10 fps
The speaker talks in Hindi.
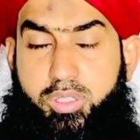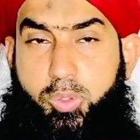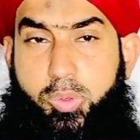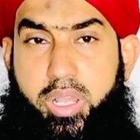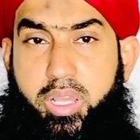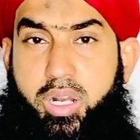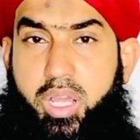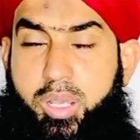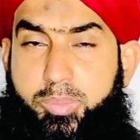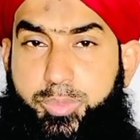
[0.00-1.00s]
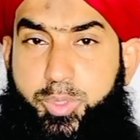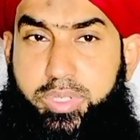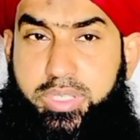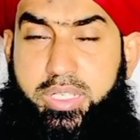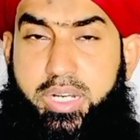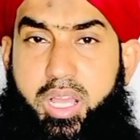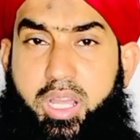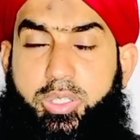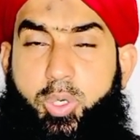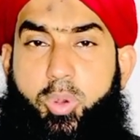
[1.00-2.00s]
तो हराम जो रिस्क ना
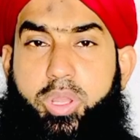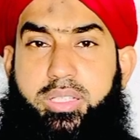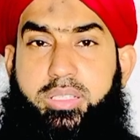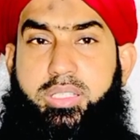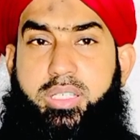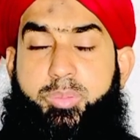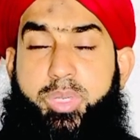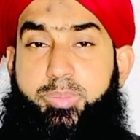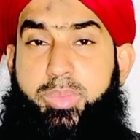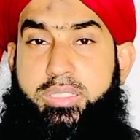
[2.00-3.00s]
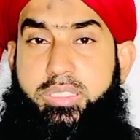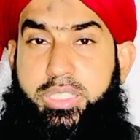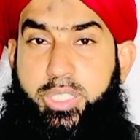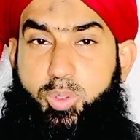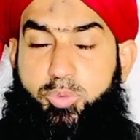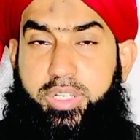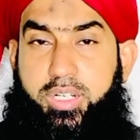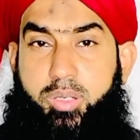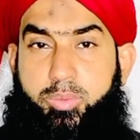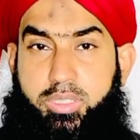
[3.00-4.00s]
आज लोग कहते हैं जी हमें इबादत की तोफीक
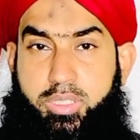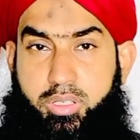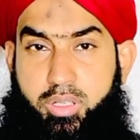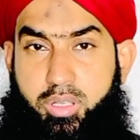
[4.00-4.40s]
नहीं मिलती